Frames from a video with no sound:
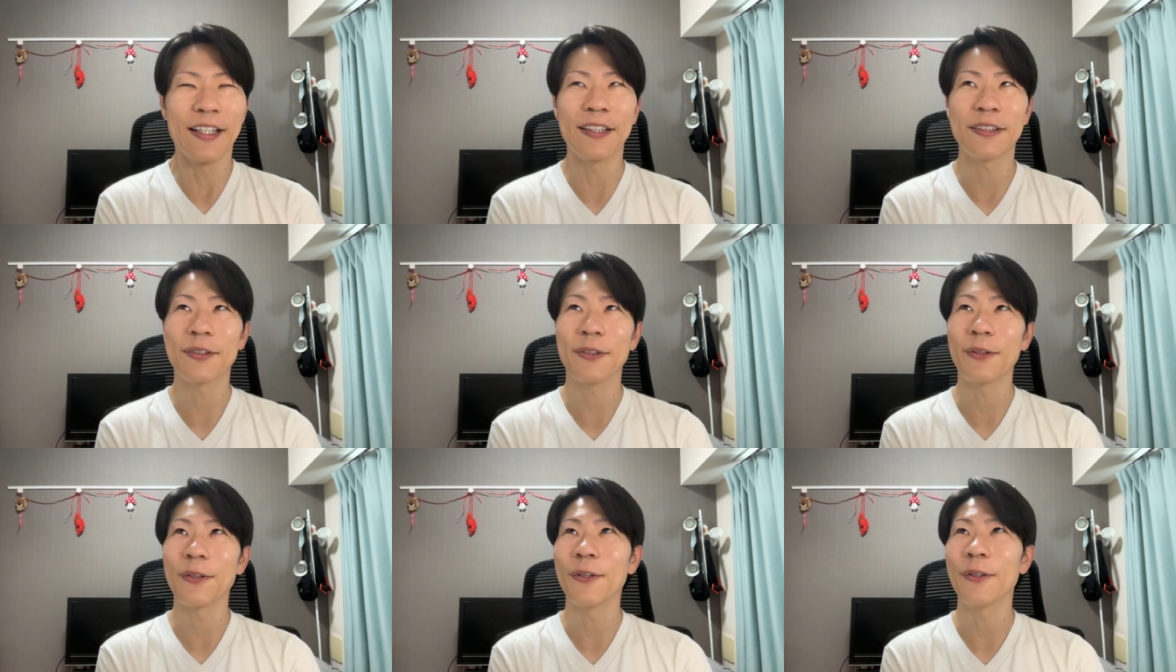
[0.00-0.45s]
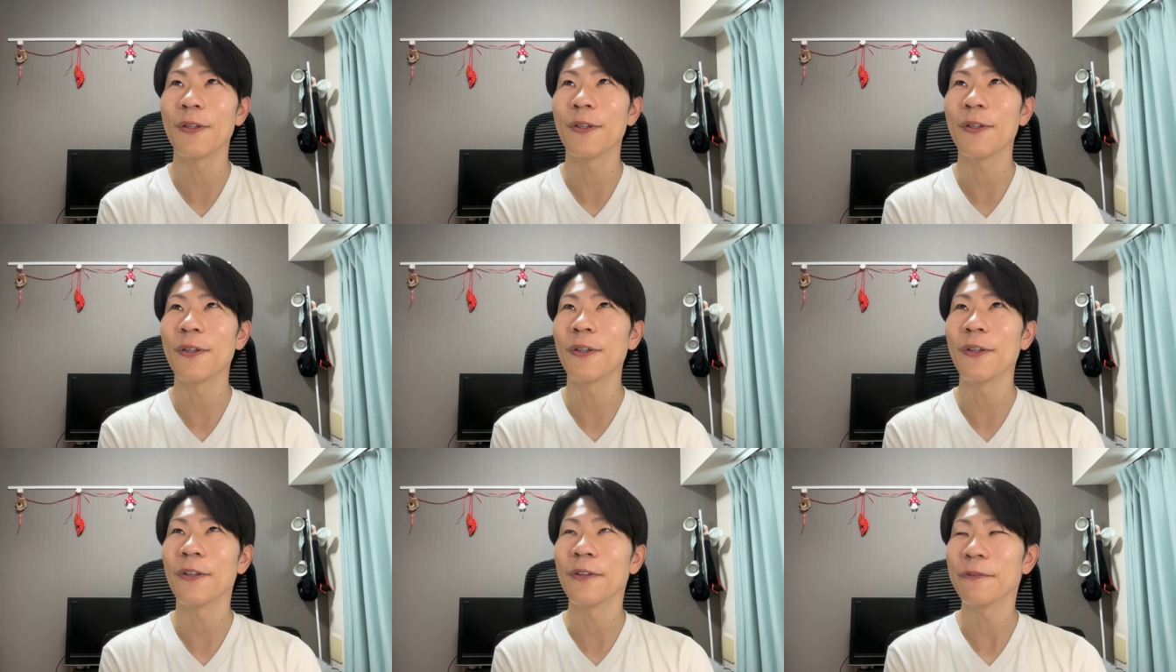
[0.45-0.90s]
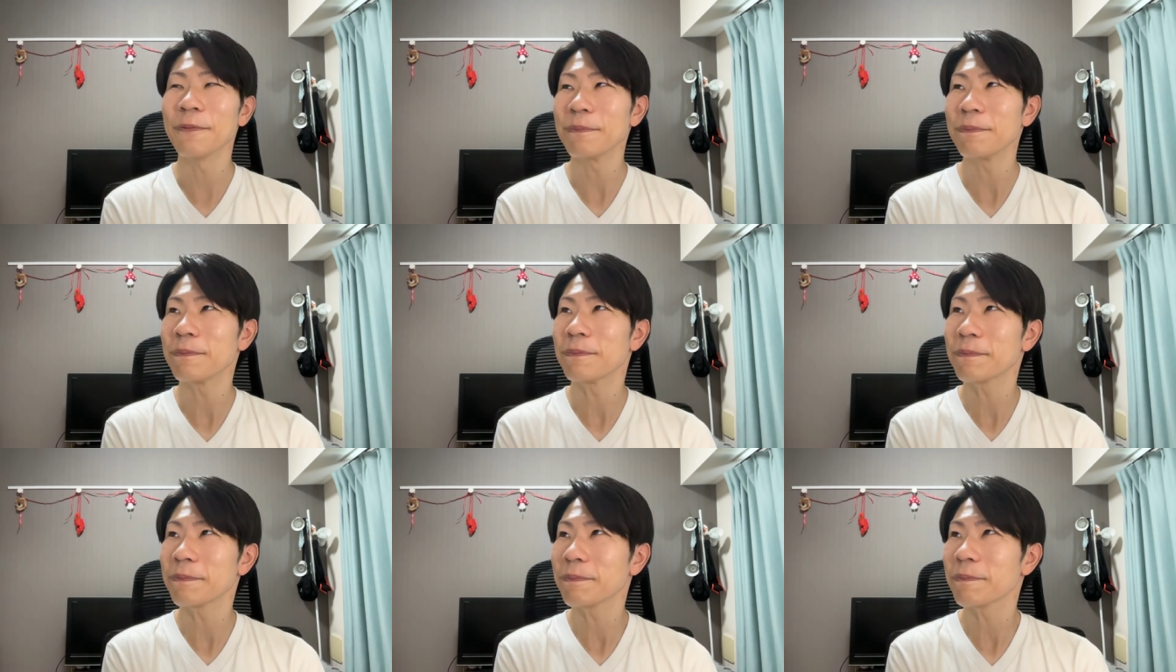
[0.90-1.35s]
えっと、
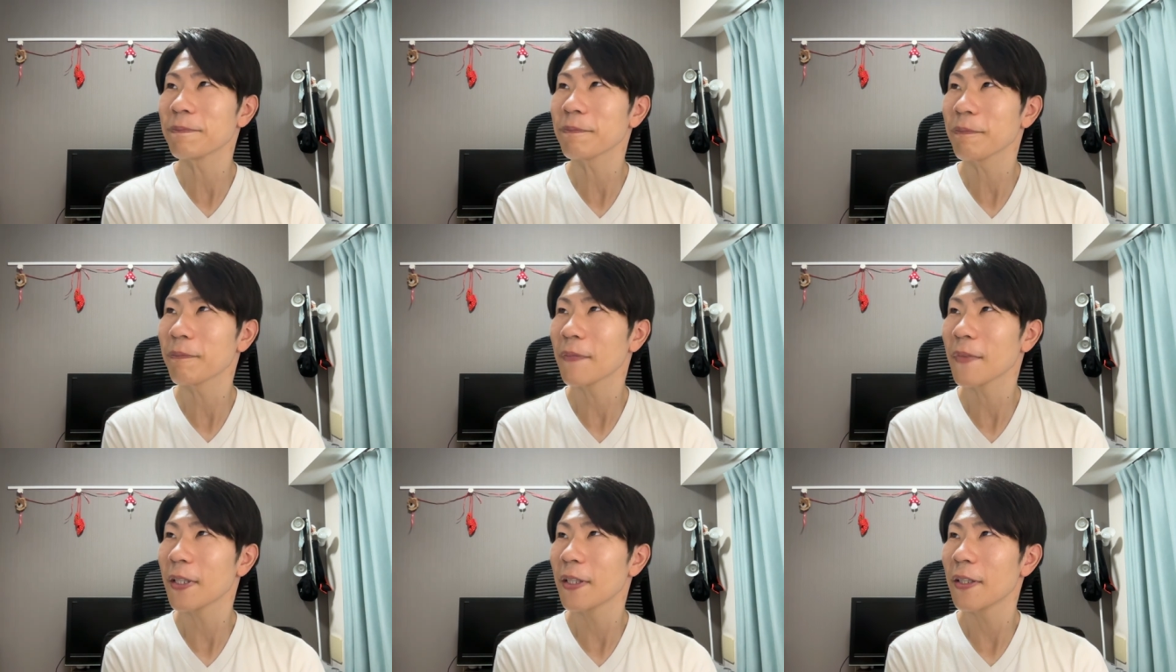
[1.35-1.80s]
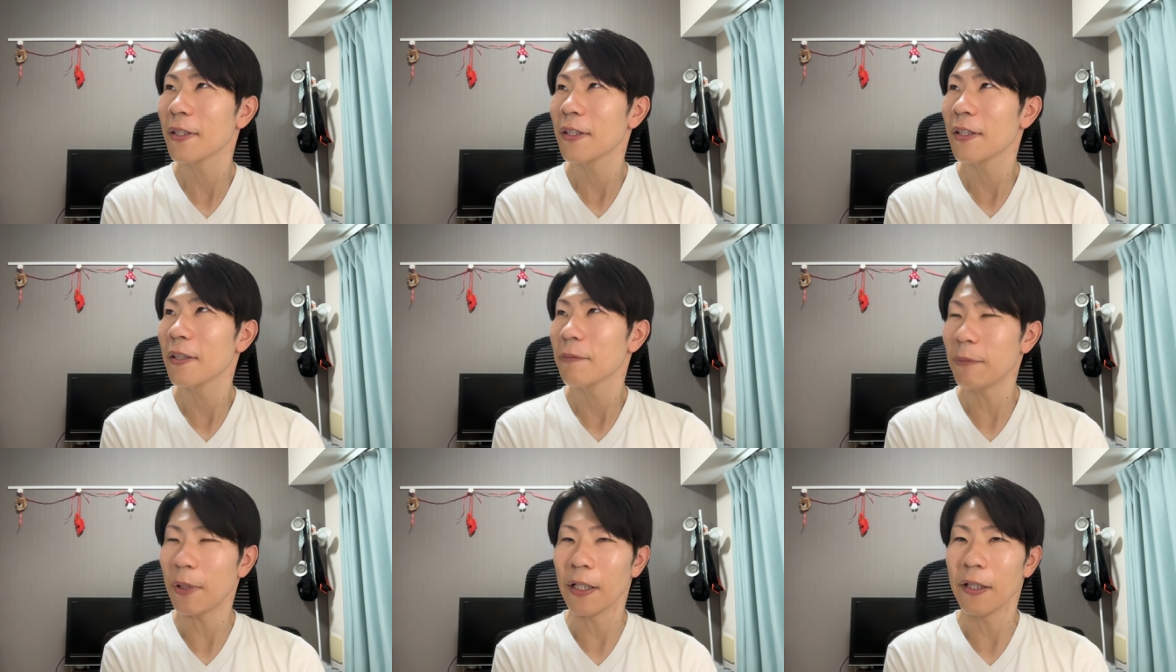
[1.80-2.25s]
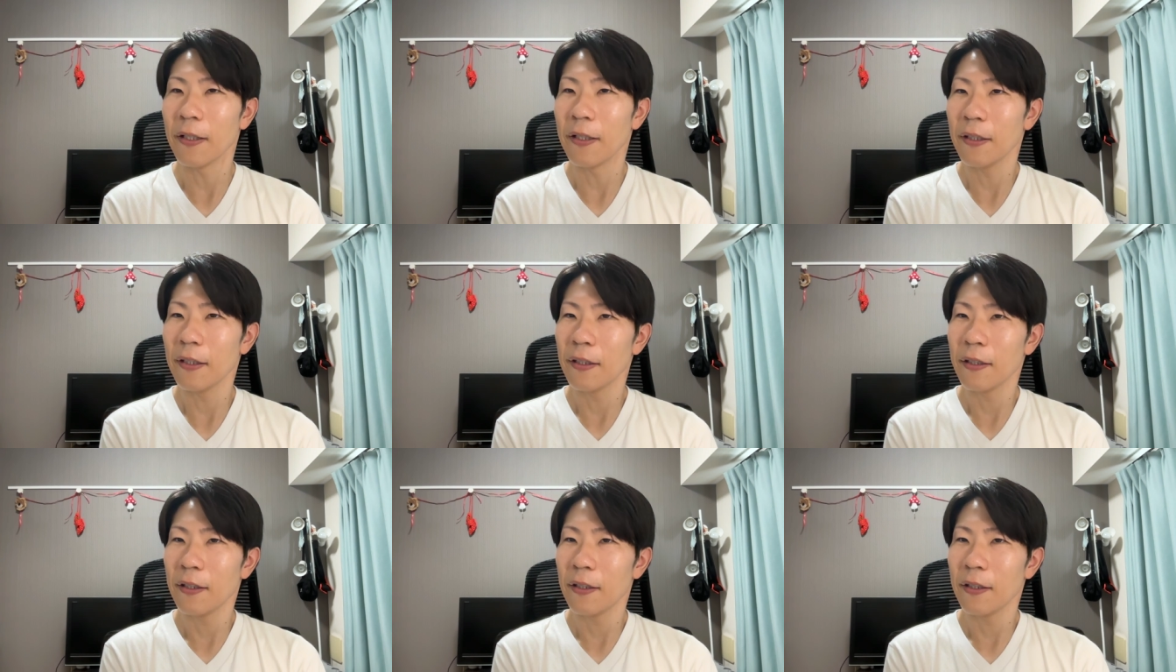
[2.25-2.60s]
まあ、